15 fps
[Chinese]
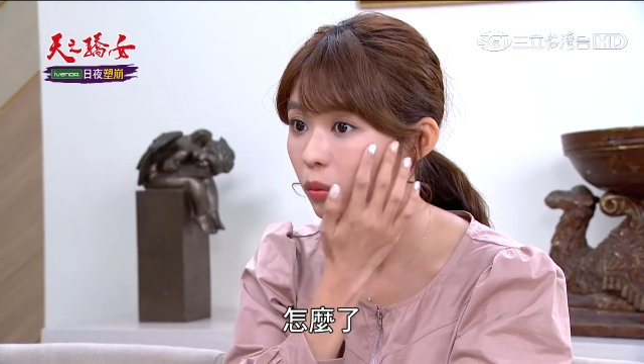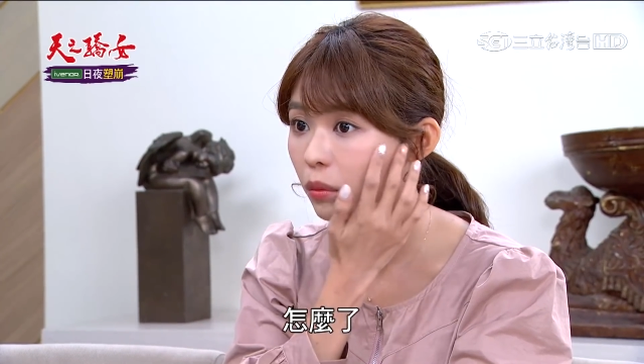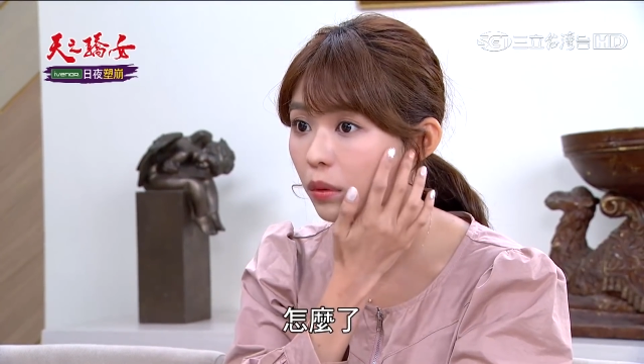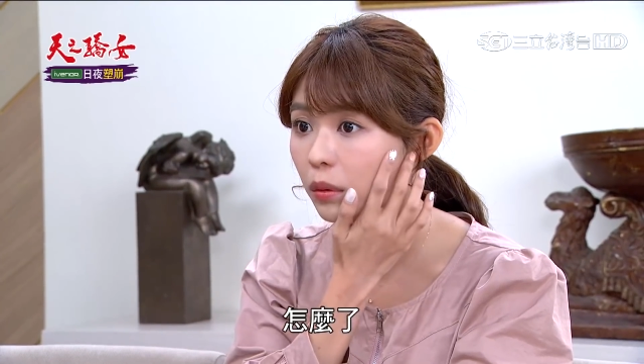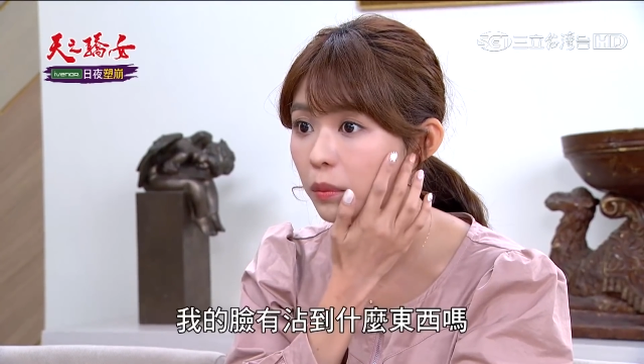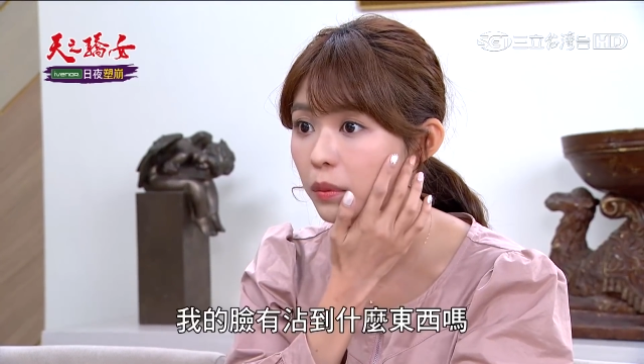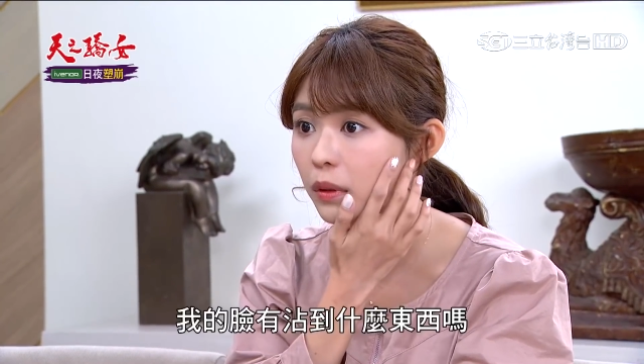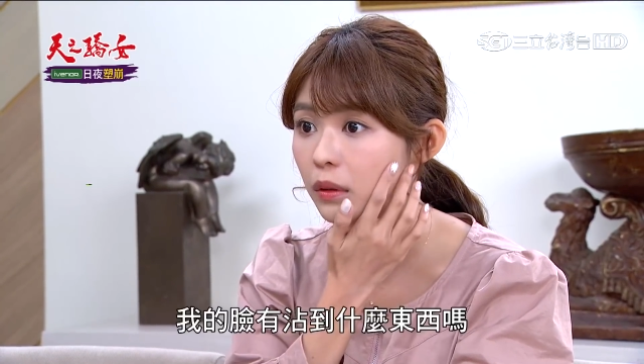
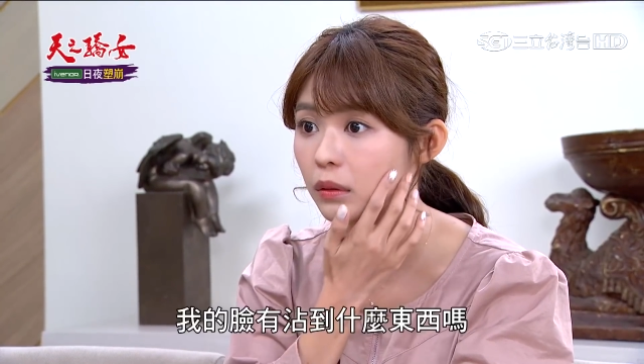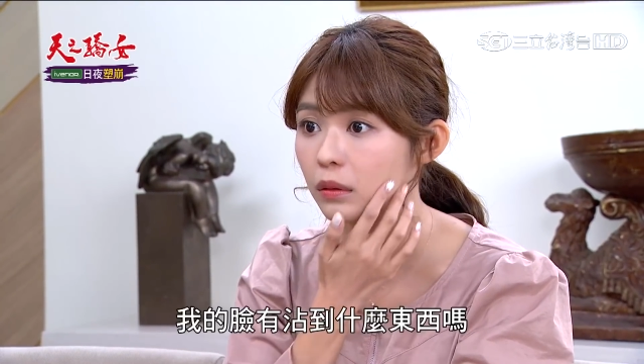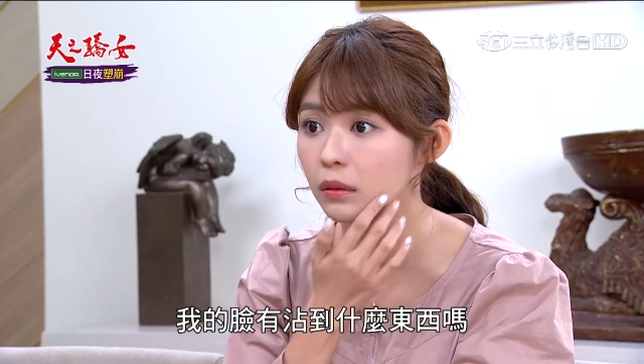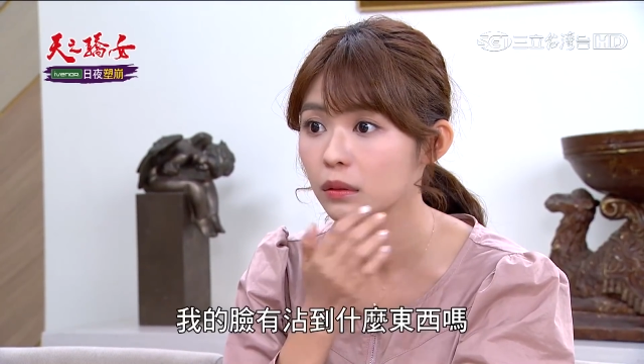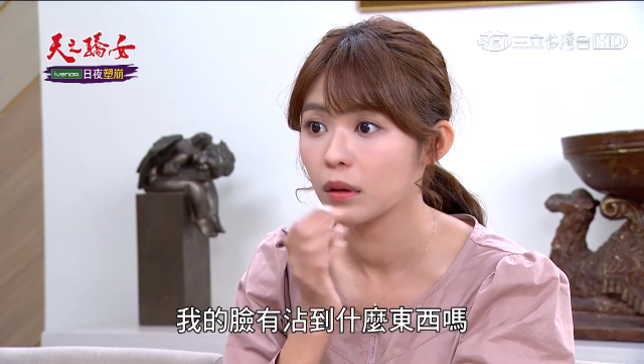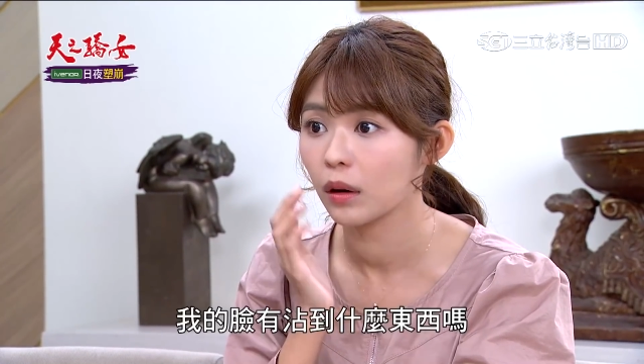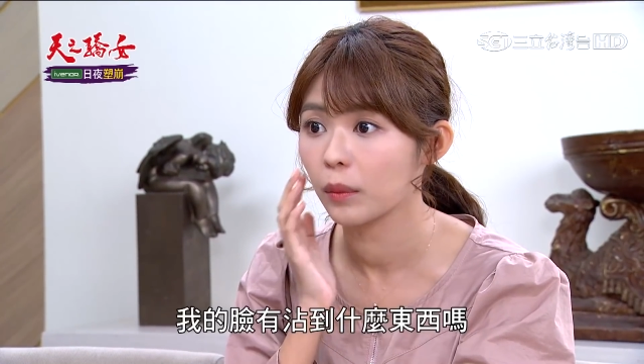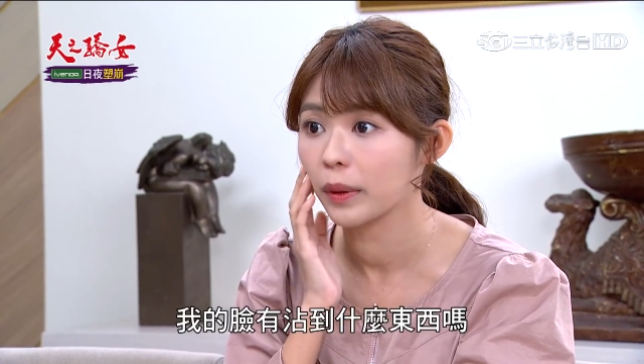我面
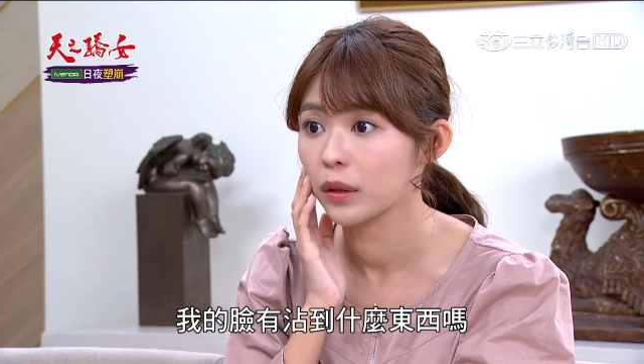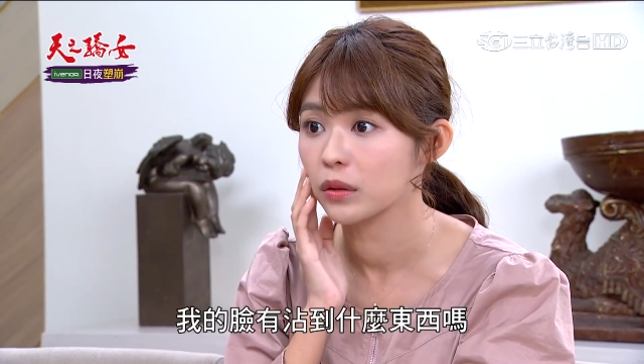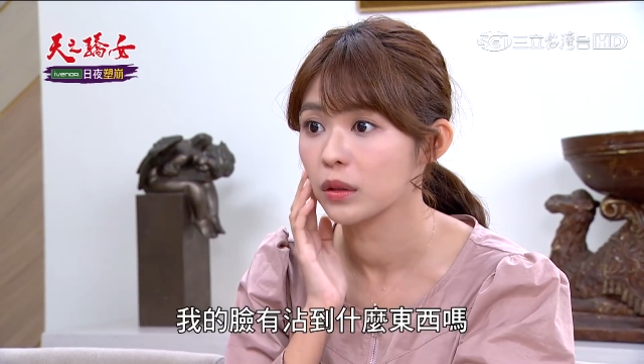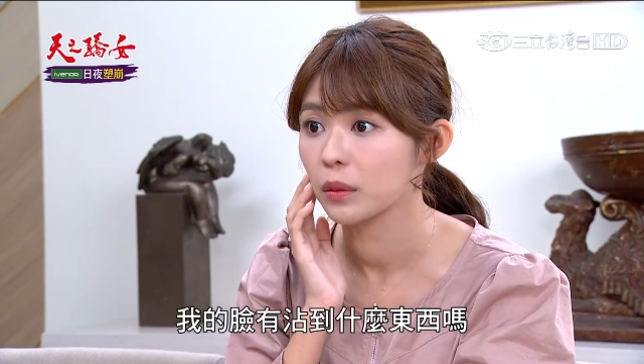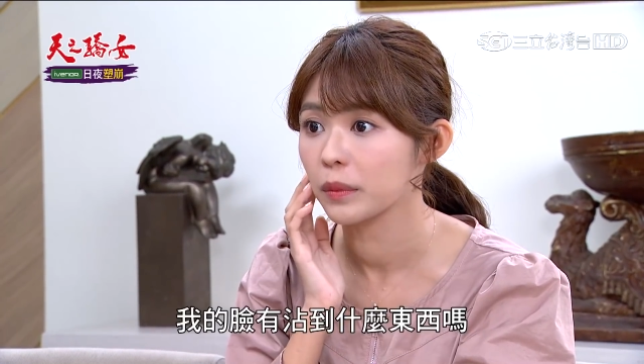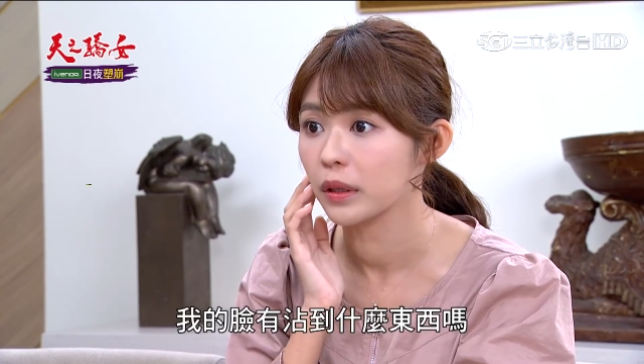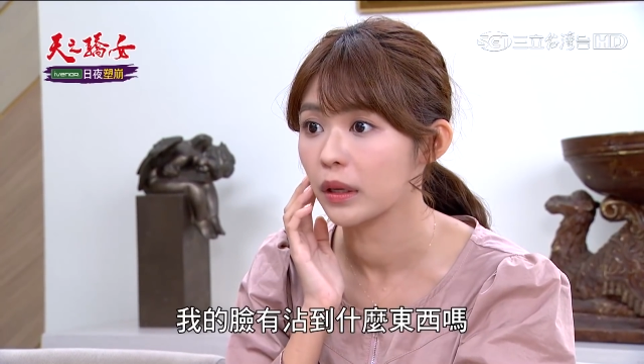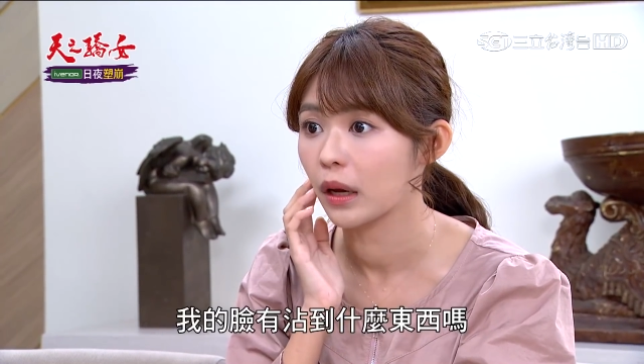敢有捌着
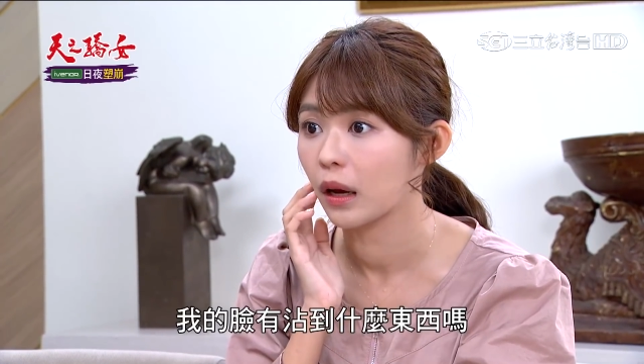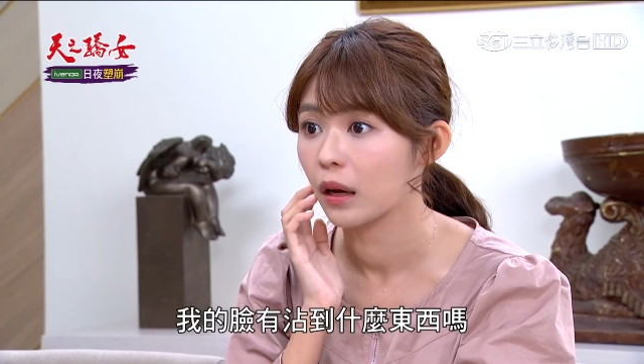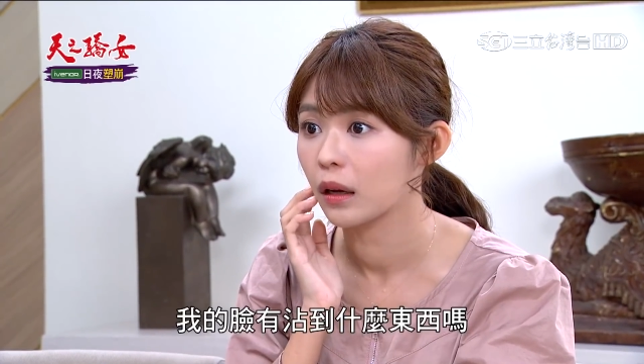啥物件？